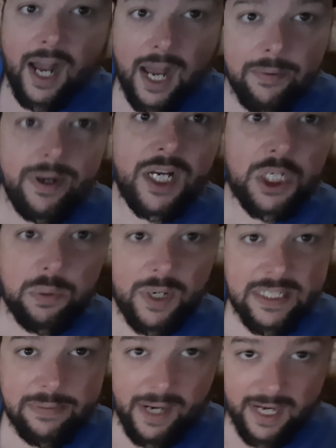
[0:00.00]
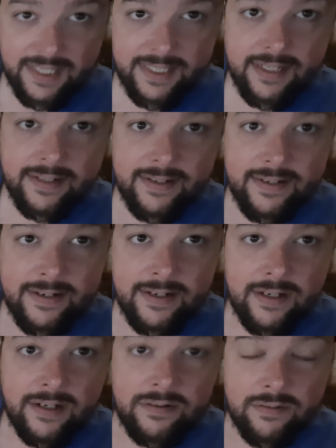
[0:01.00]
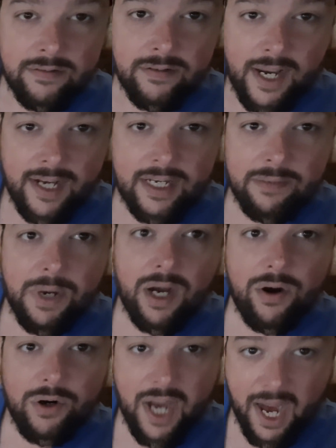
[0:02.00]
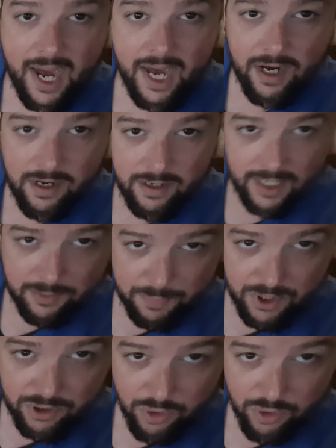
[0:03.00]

auch wieder schwarz-weiß denke ich mir, okay, jetzt bist